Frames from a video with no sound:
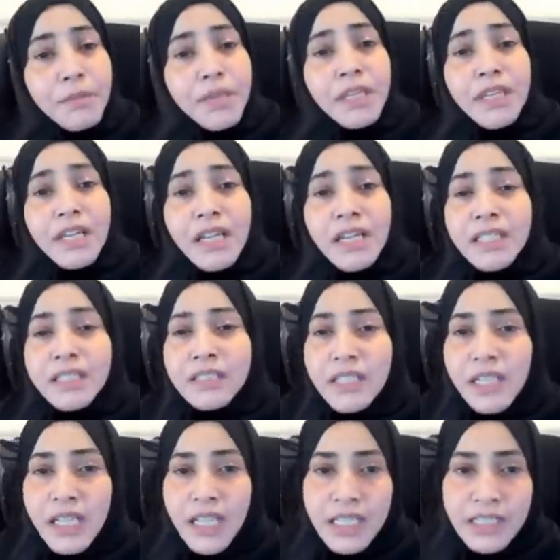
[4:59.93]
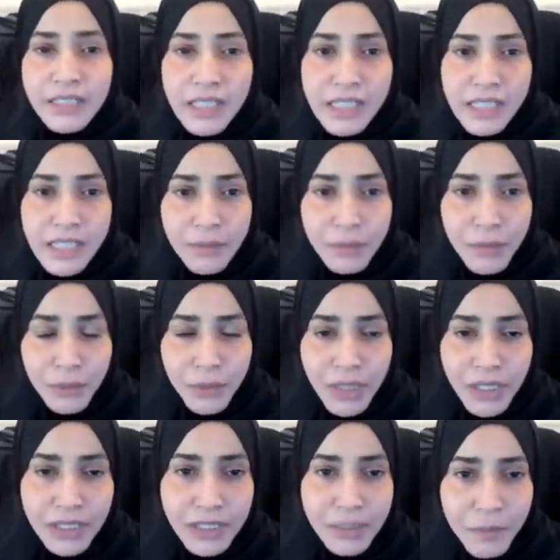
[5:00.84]
منا إنك أنت السميع
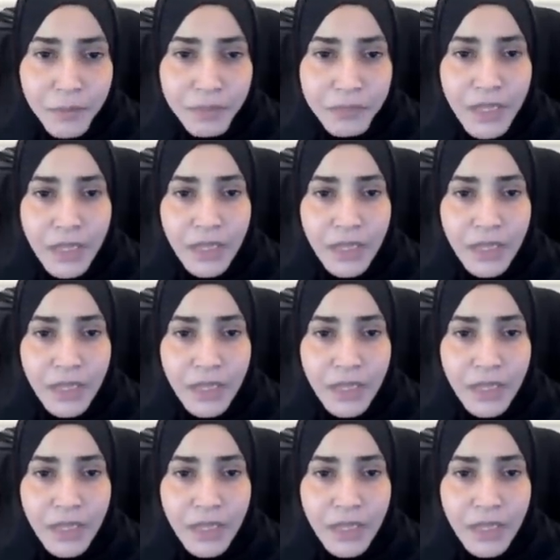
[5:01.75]
العليم